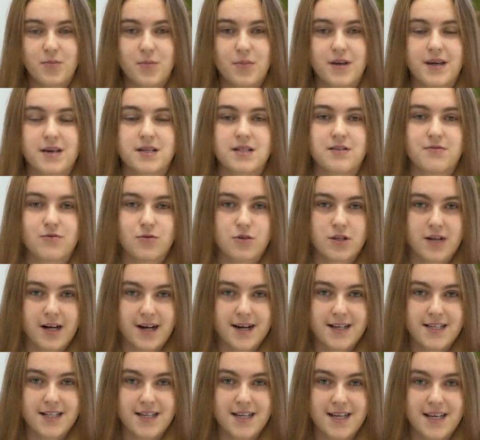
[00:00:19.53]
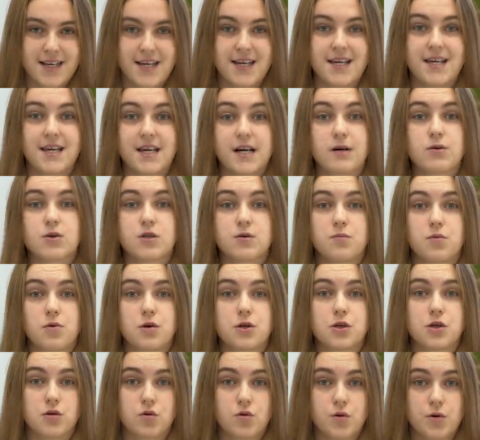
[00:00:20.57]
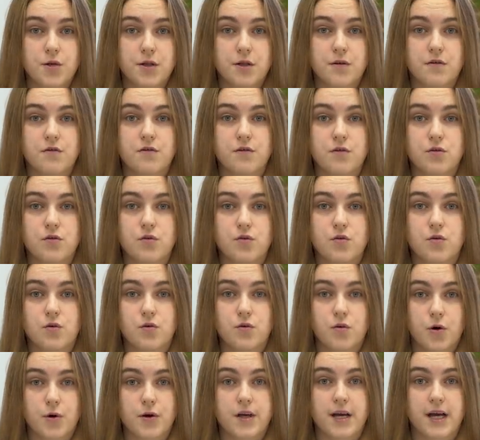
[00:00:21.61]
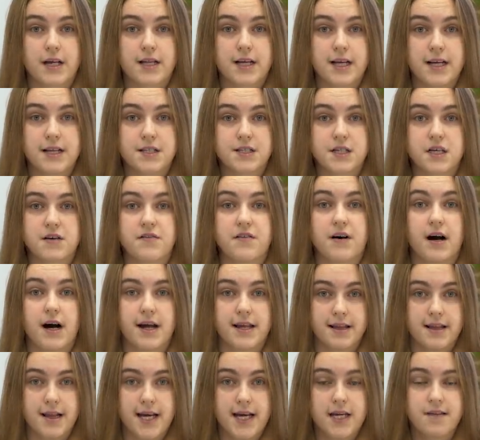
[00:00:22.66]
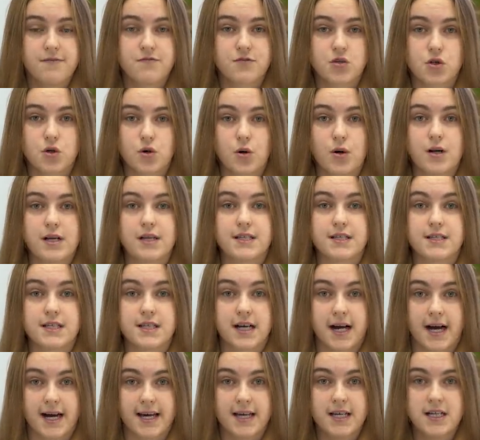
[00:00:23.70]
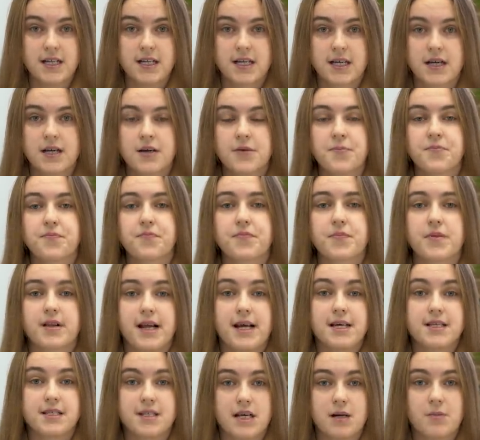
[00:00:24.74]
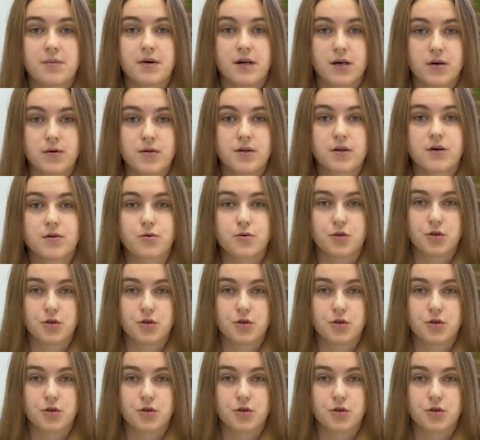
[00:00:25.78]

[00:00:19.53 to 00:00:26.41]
Меня зовут Катя, и я уже больше года веду уроки английского онлайн в школе Skyeng для самых юных